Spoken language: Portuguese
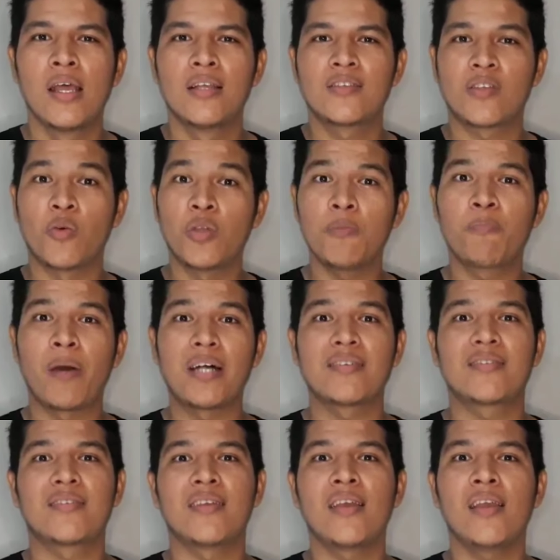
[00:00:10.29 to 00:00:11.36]
são
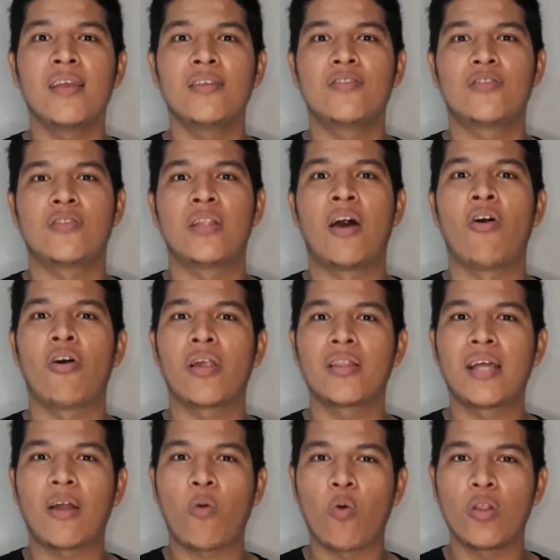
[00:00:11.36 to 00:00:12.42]
impacientes na hora
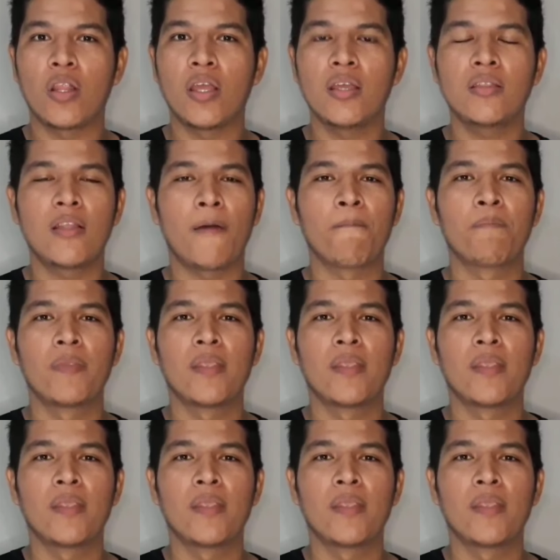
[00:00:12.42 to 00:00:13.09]
da colheita.